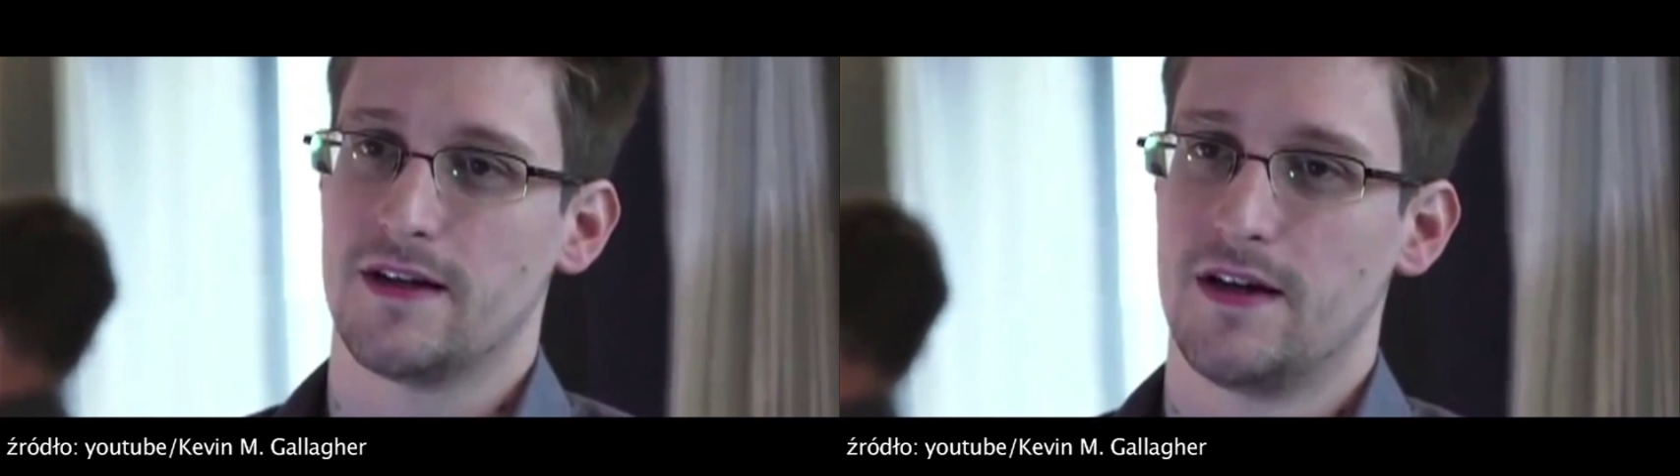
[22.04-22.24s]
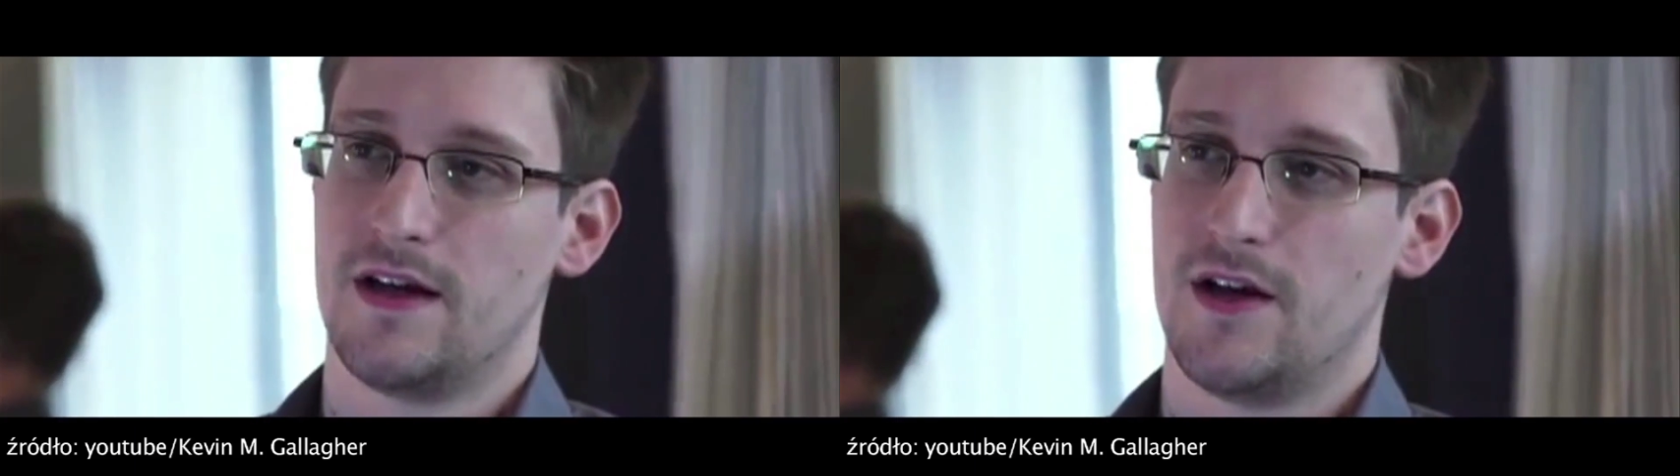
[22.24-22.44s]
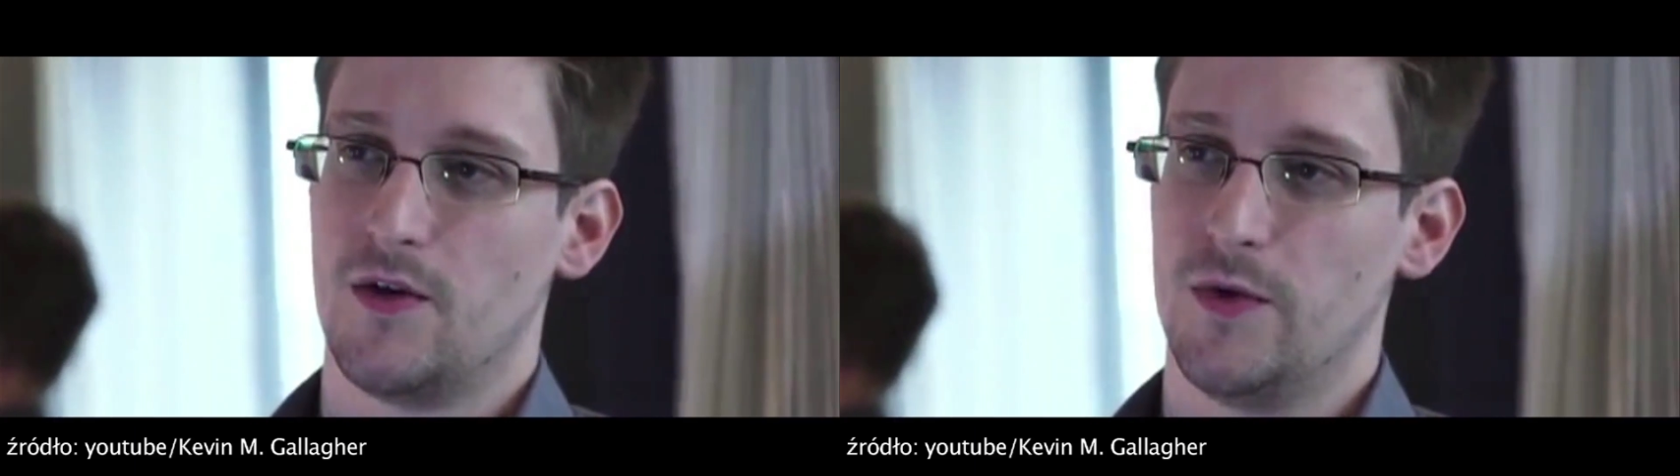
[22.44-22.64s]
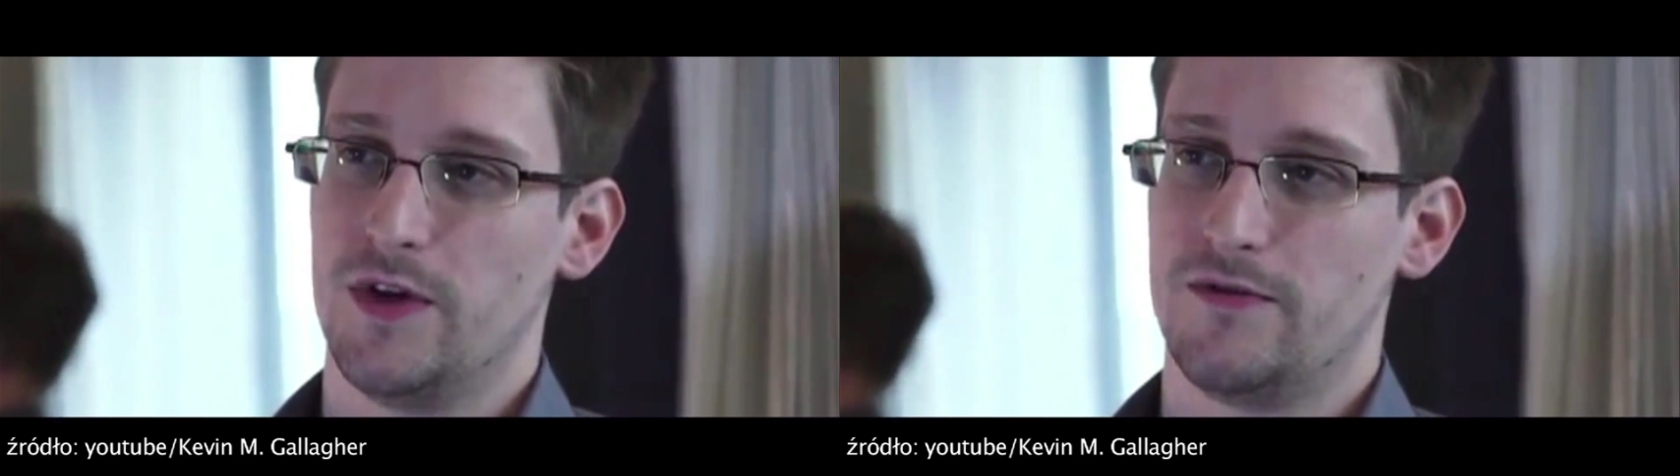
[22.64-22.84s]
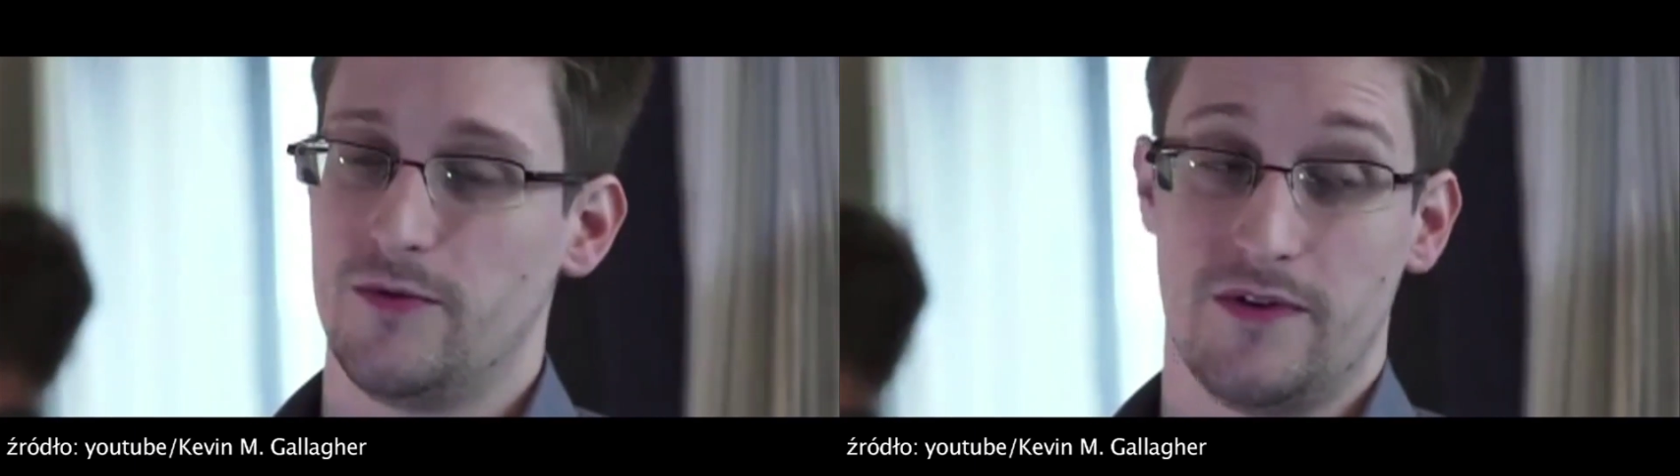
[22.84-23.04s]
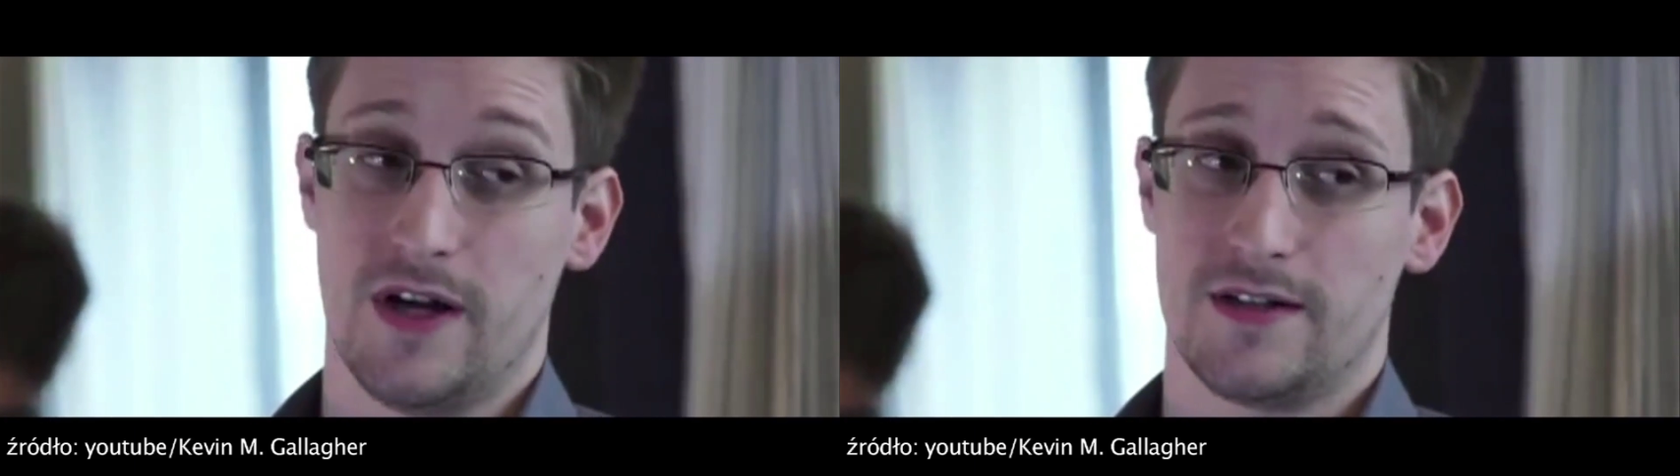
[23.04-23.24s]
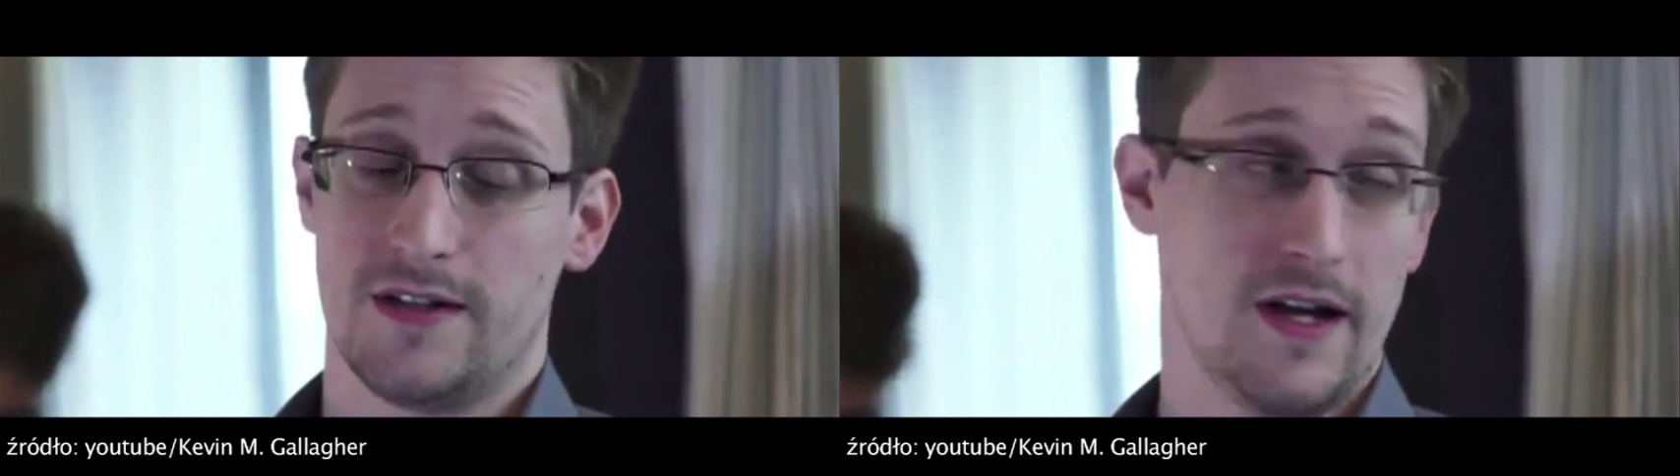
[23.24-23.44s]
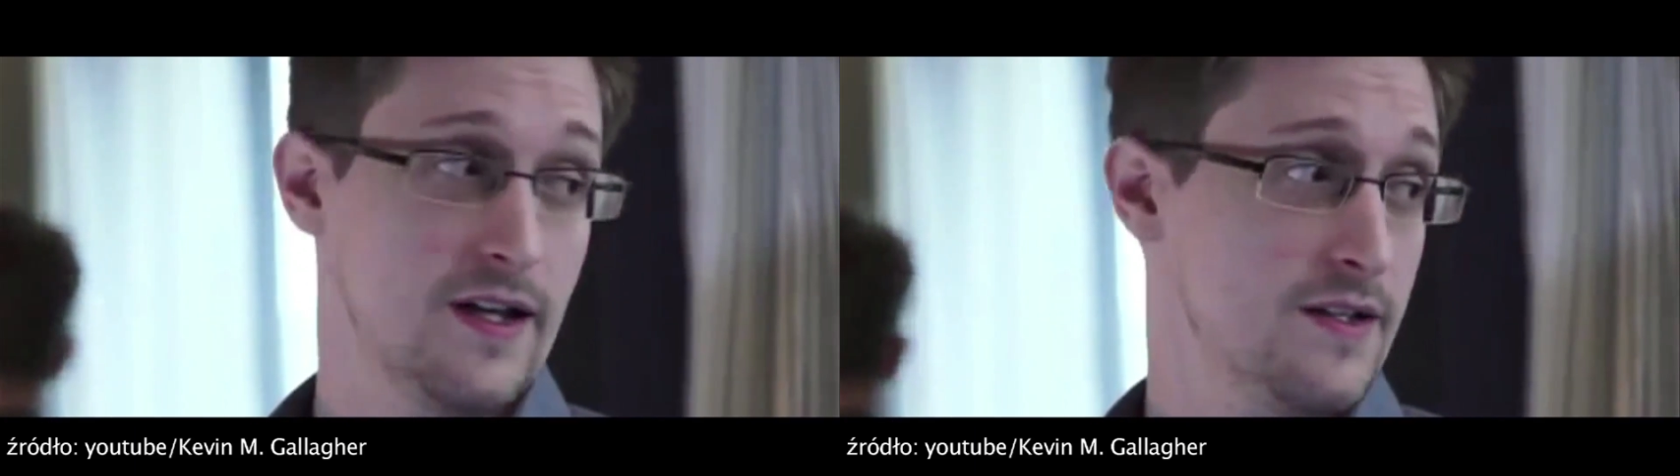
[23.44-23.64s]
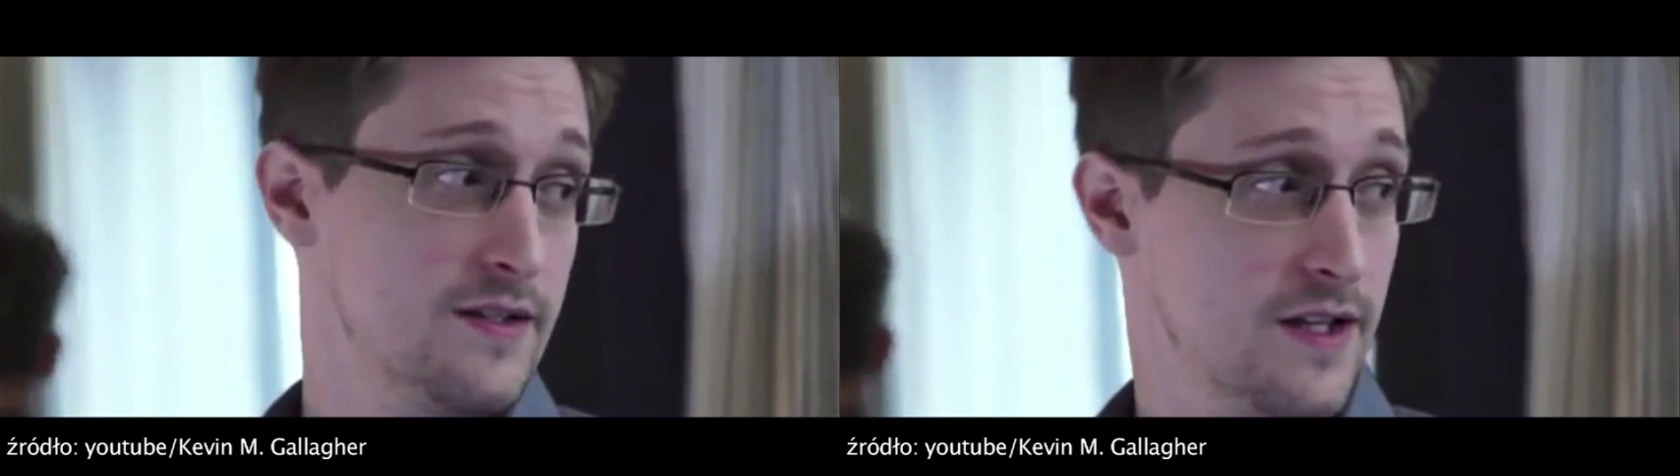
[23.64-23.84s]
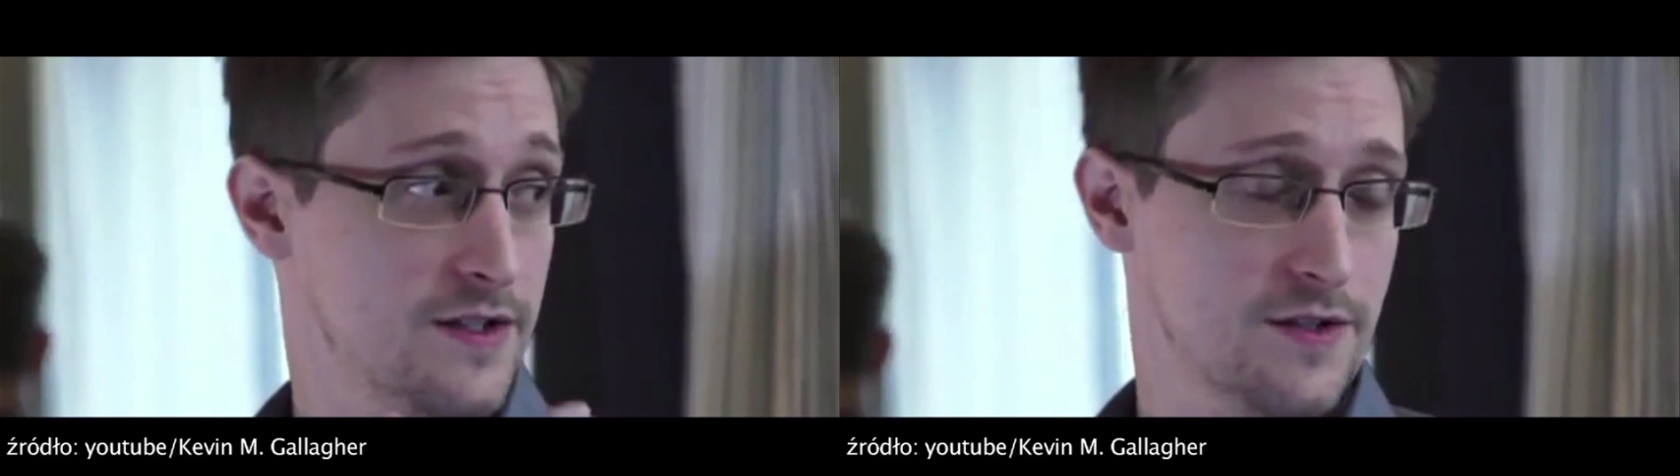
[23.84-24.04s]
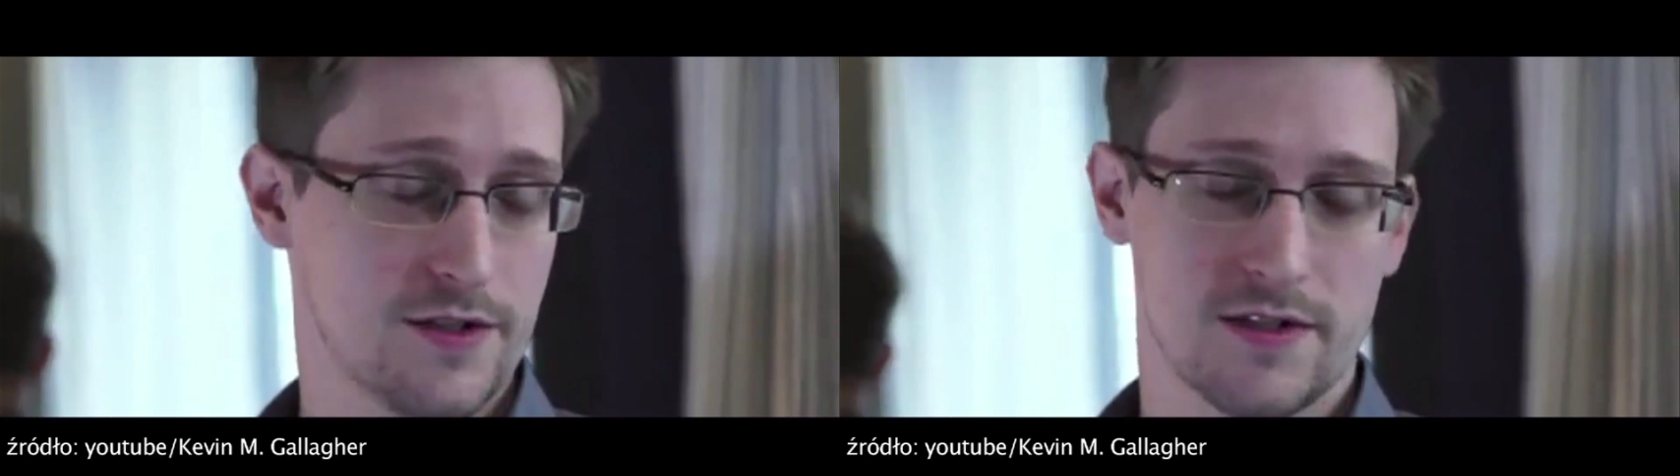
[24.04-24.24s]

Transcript: Snowden ujawnił dziennikarzom tysiące